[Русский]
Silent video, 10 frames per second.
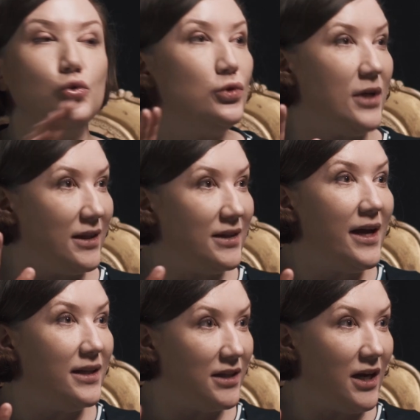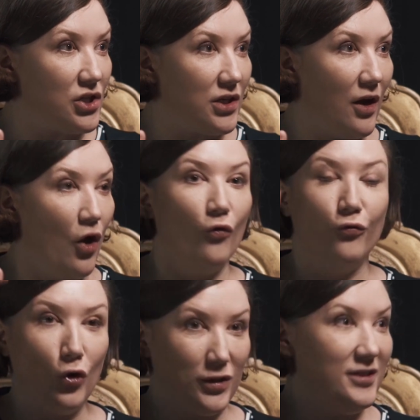Суть одна и та же
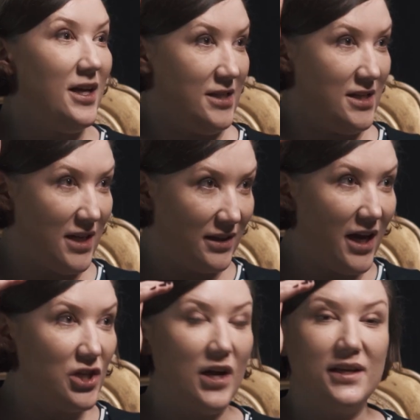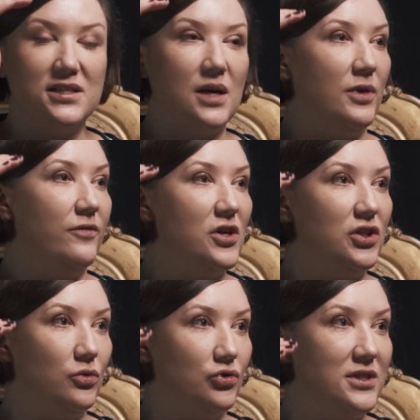вот 10 задач, они самые
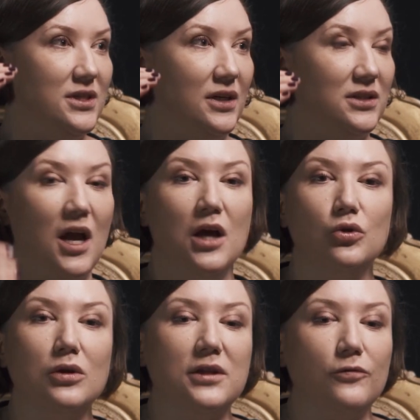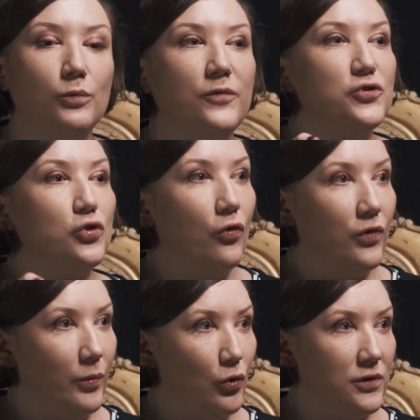важные, их нужно сделать. Но от того мы
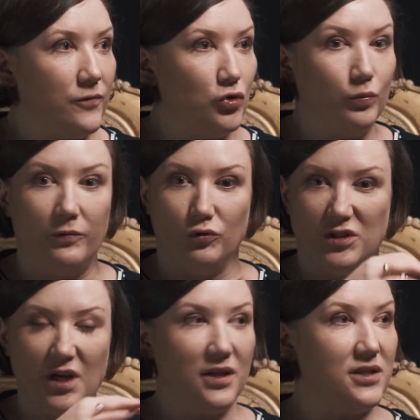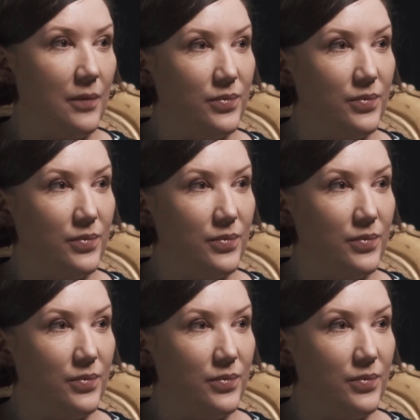всовываем людям в зубы, вот Или